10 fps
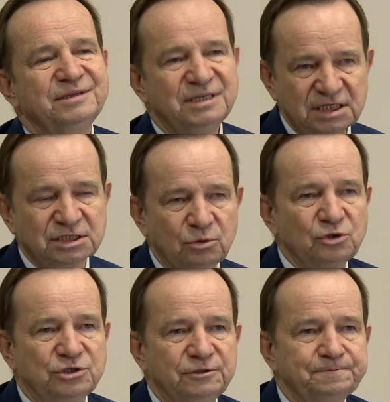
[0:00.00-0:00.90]
nie
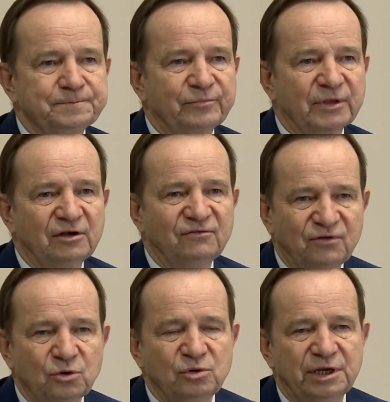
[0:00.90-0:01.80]
zgłosi w
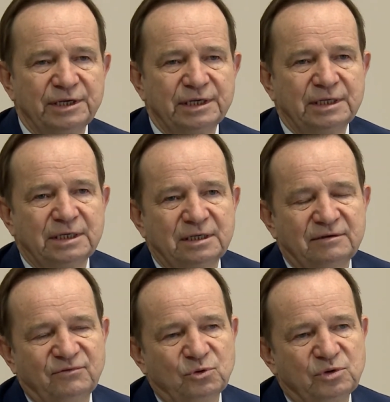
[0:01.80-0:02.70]
ogóle,
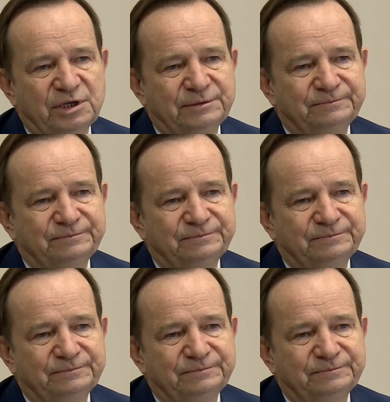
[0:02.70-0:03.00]
w ogóle,